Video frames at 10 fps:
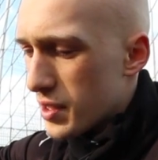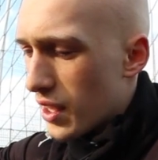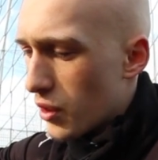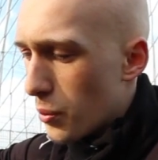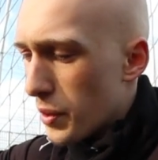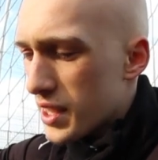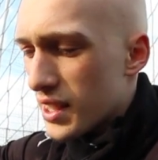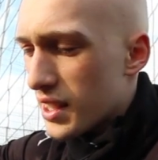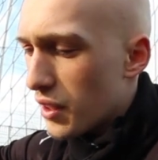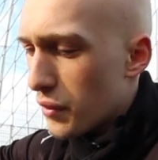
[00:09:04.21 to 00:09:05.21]
c'est un gant
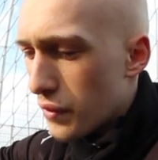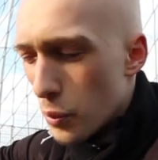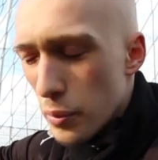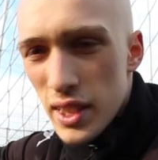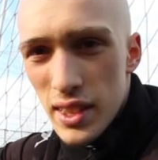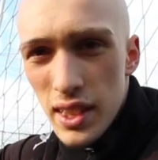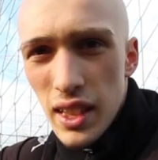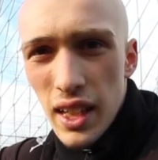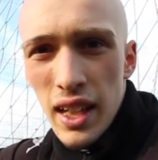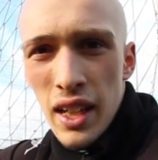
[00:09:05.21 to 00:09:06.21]
mexicain fait au
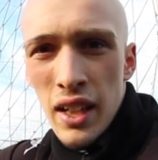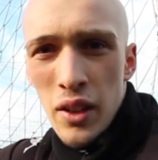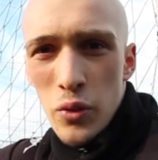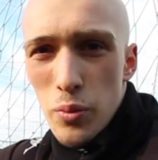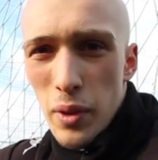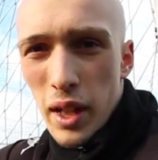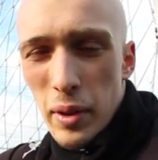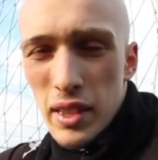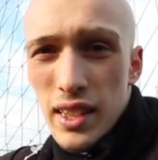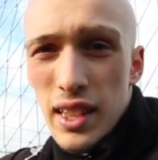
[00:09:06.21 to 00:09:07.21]
Mexique d'une marque
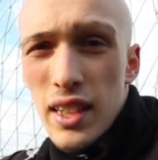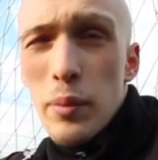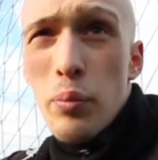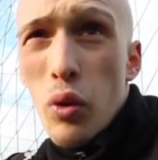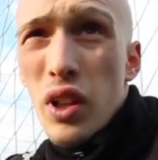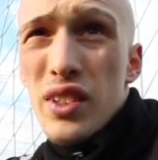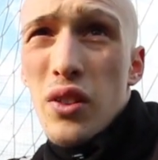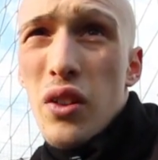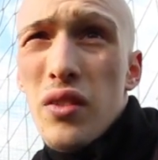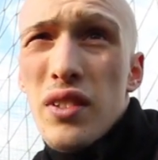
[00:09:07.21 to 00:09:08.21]
mexicaine et pour
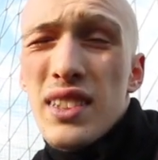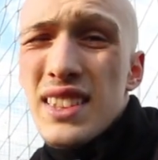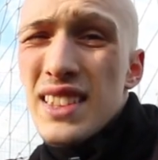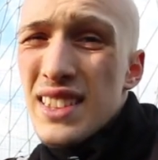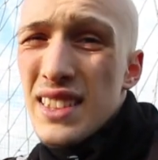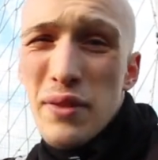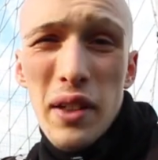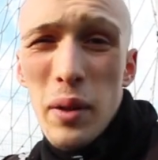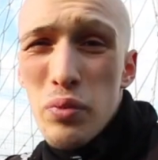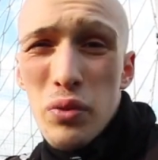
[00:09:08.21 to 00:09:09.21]
l'instant c'est
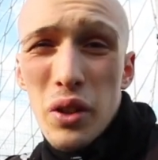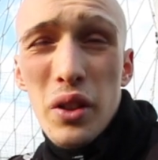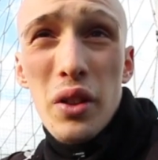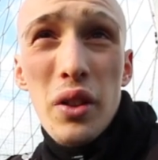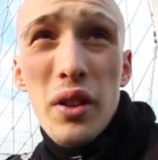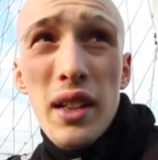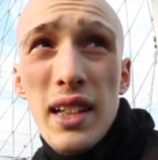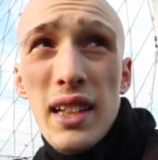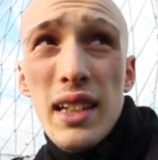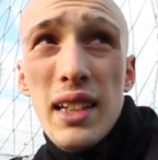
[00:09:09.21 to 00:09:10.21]
fait pour
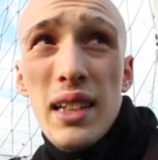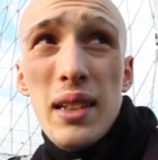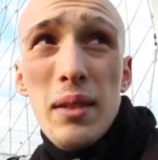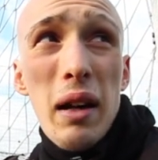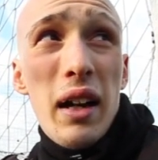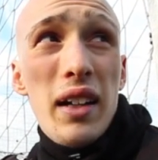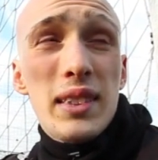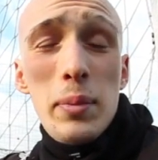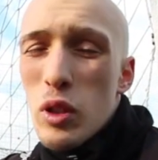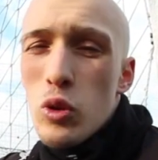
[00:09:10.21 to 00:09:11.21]
bah,
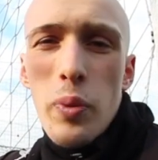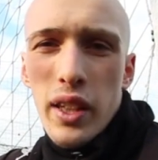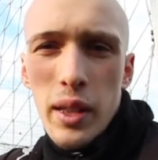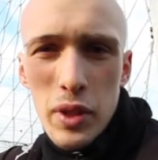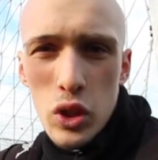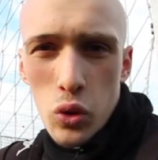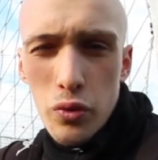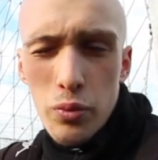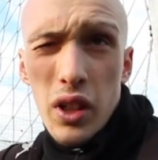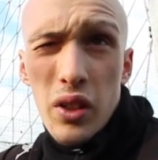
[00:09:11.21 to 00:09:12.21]
c'est pas super adapté je
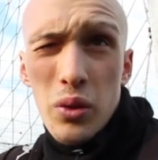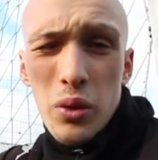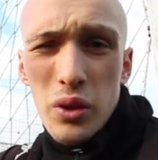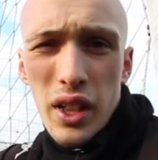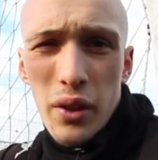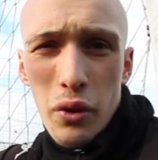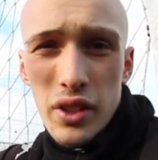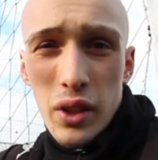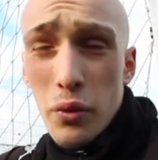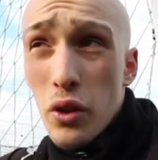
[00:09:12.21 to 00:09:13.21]
trouve moi au, terrain
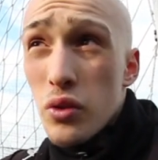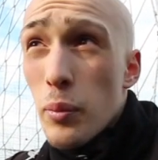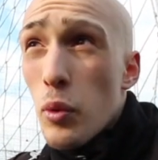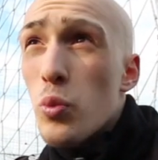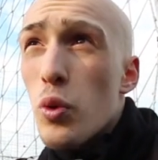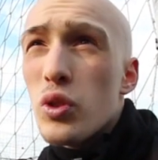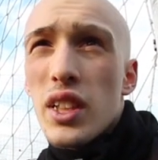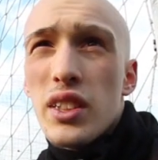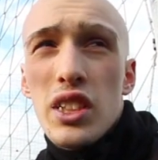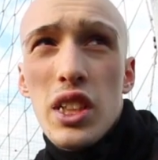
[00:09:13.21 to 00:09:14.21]
français. En France on a beaucoup beaucoup de
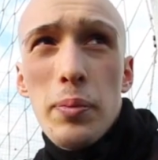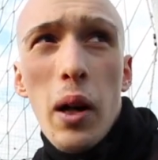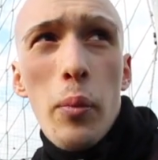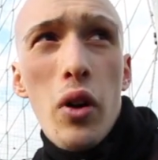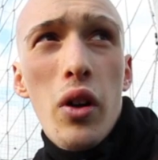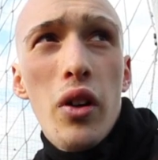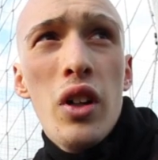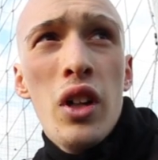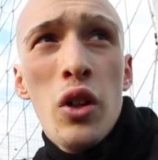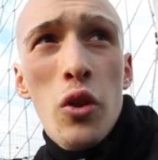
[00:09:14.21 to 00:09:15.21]
synthétiques par rapport euh,
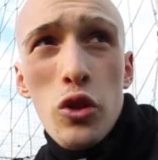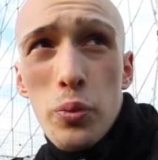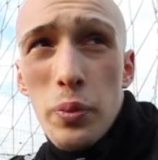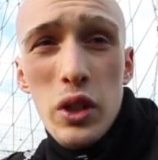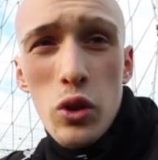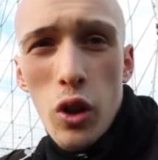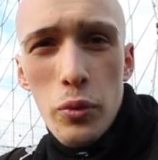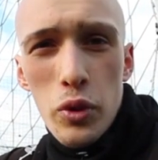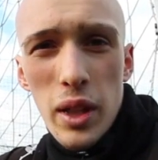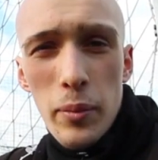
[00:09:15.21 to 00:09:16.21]
aux autres pays
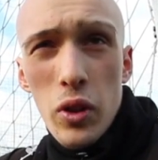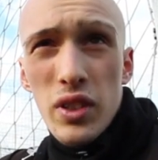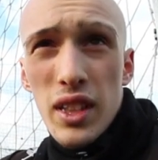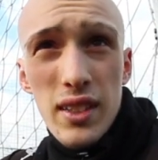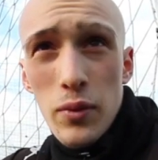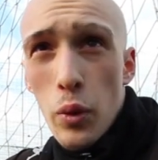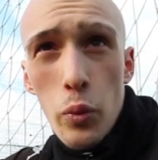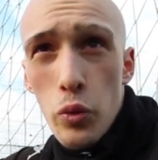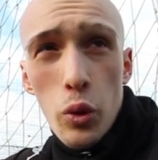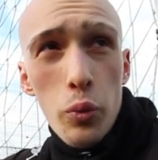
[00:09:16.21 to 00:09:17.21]
d'Europe notamment, ça se développe
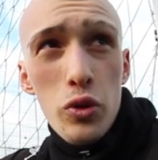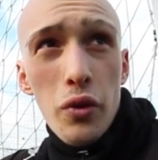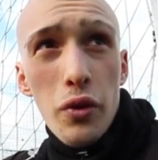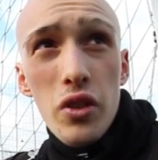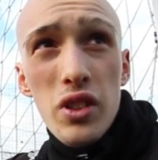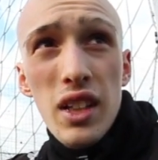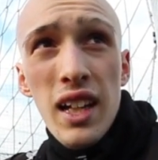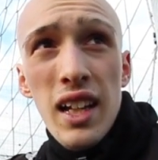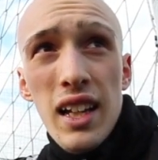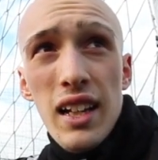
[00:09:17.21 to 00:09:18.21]
de plus en plus en France,
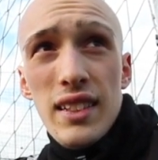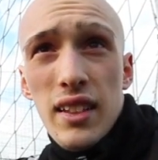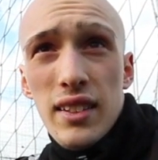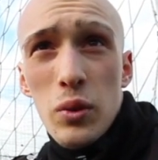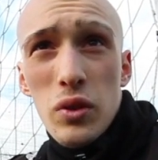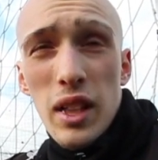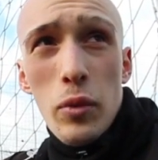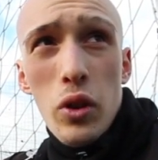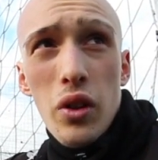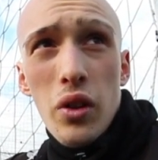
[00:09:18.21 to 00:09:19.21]
les synthés
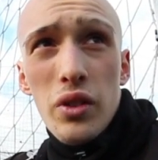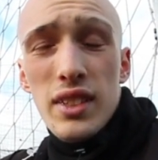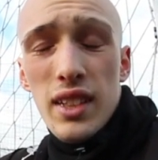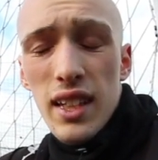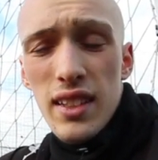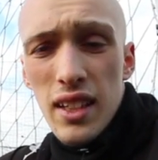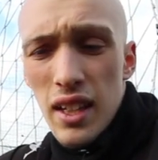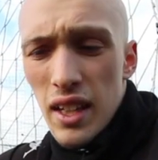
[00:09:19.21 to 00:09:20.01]
notamment euh, en district.